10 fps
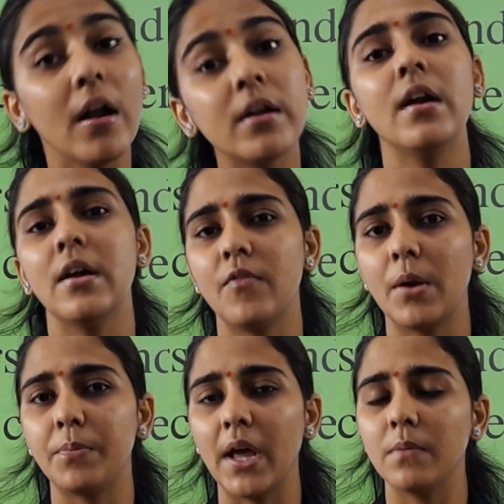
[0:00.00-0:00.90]
अंडर
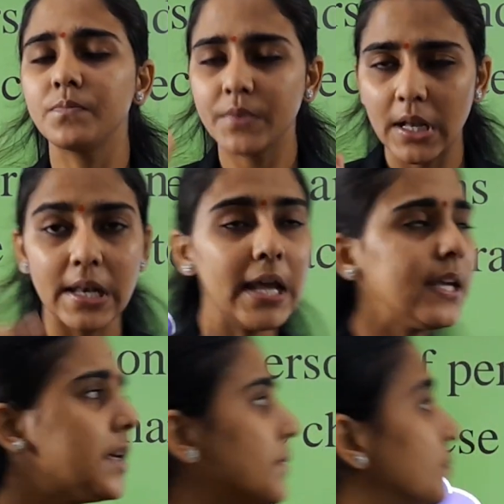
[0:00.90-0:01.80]
डेवलप्ड है
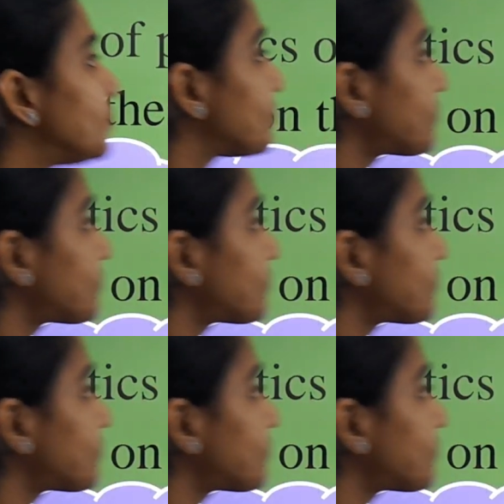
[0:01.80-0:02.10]
लेकिन